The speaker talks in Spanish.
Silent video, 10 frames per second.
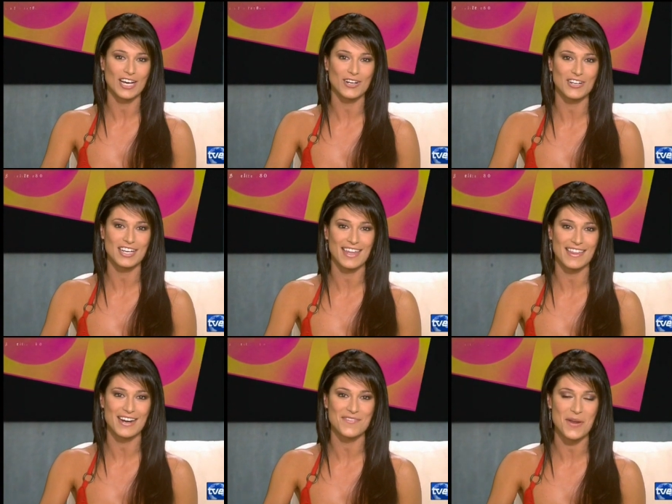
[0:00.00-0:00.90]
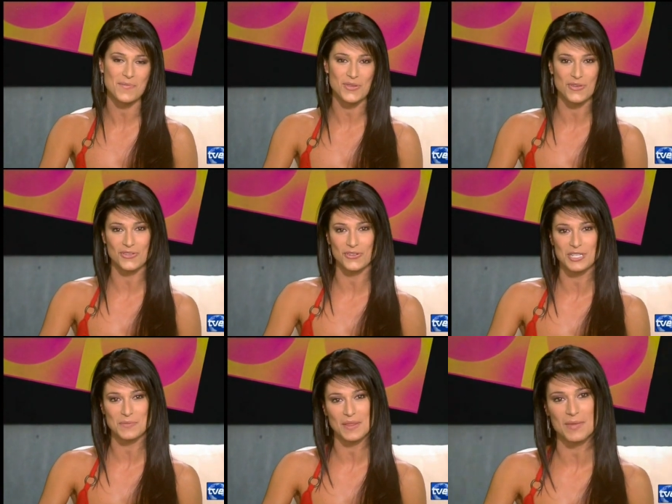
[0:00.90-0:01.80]
Con la crónica de Rafael Muñoz
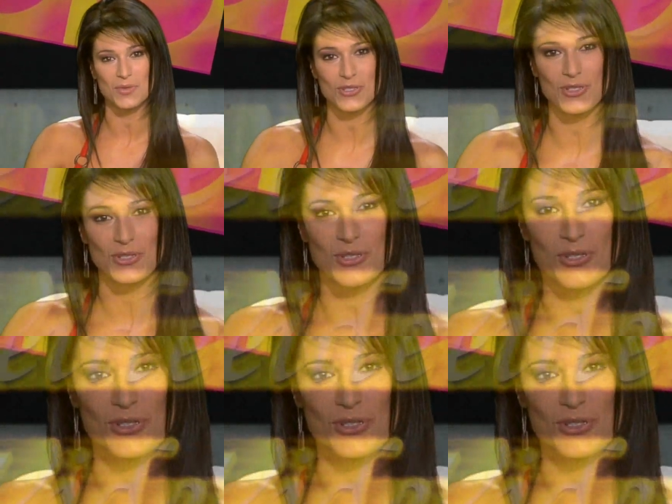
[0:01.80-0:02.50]
nos despedimos.